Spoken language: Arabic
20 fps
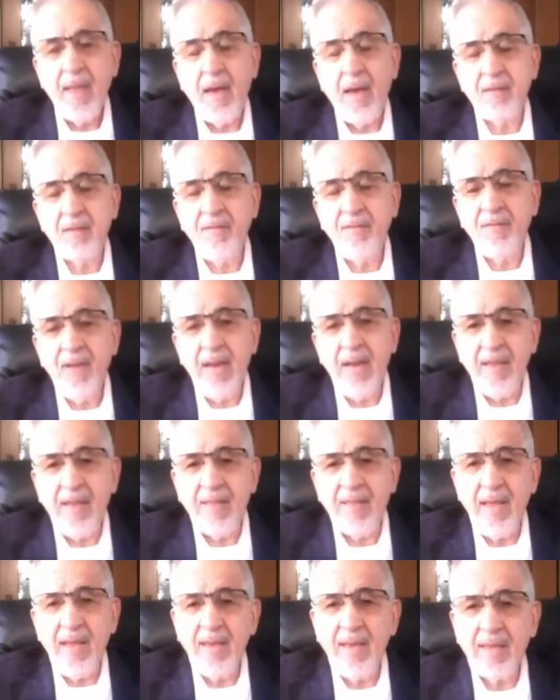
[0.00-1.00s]
أضف إلى
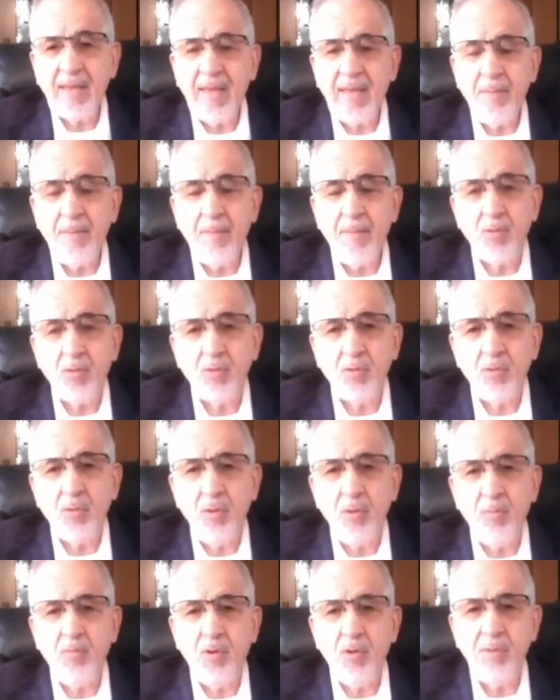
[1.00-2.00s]
ذلك
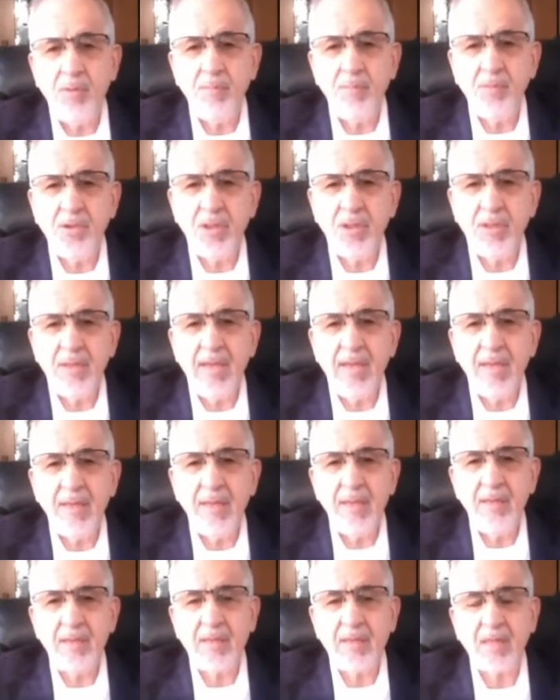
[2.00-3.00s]
موضوع مهم
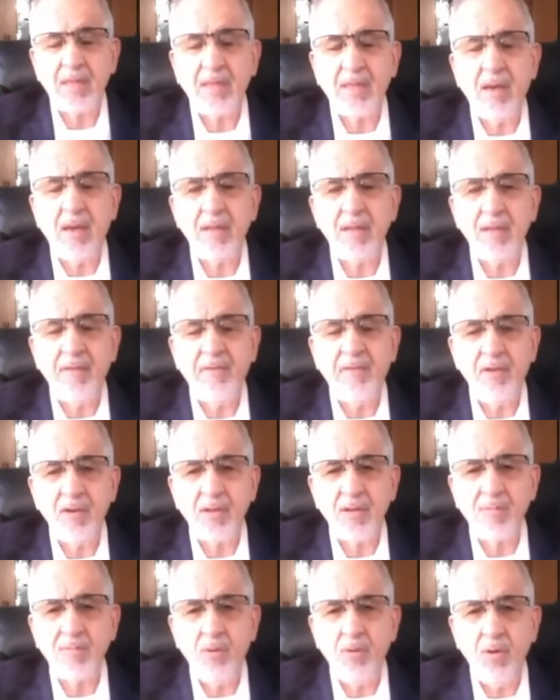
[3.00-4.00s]
جدا تصاعد في
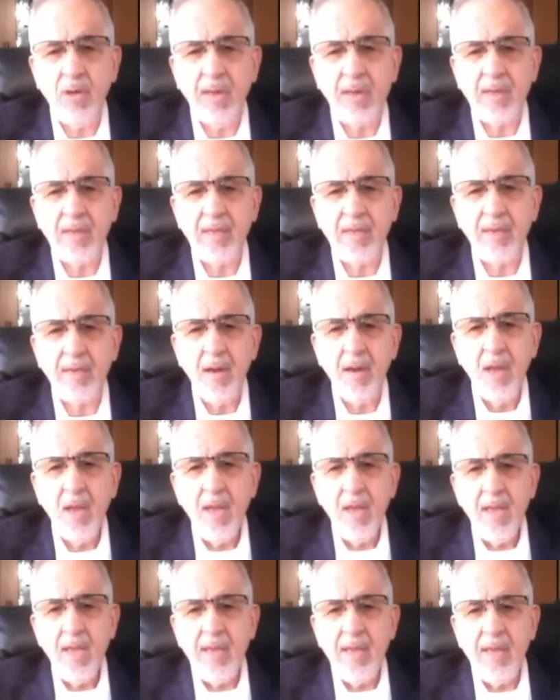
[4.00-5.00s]
الأسبوع الأخير
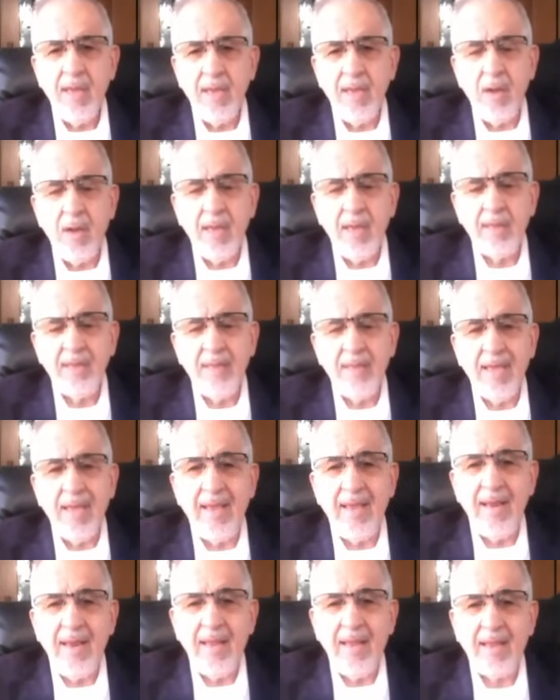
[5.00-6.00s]
آه،
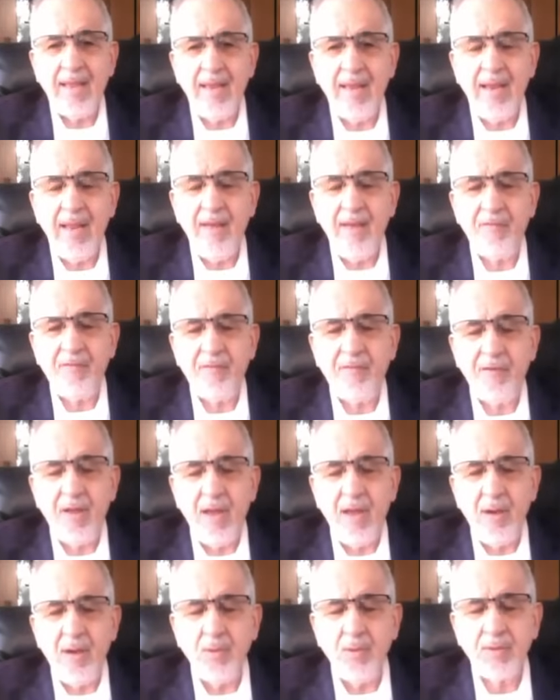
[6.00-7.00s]
وأدى إلى
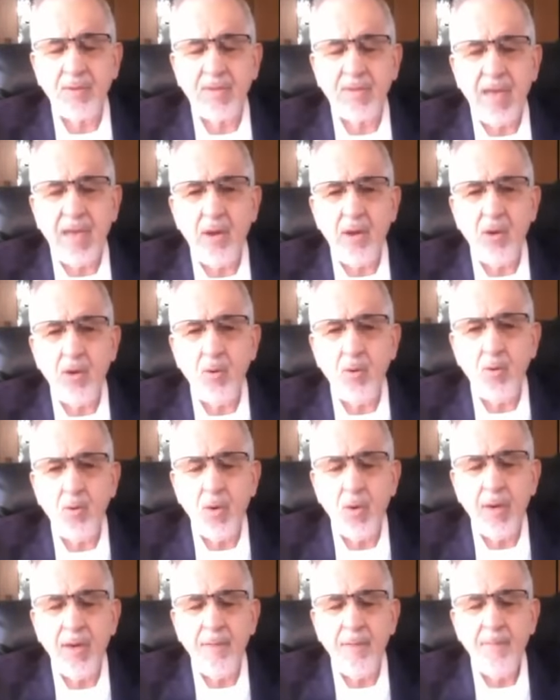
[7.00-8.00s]
خلاف أوسع
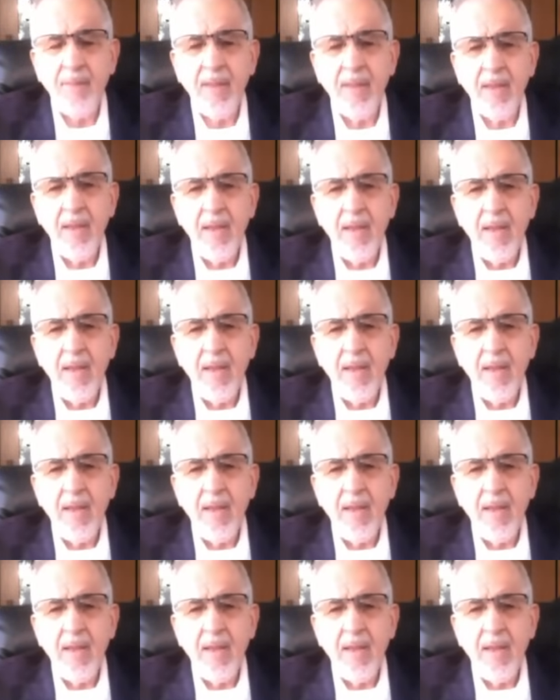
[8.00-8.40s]
هو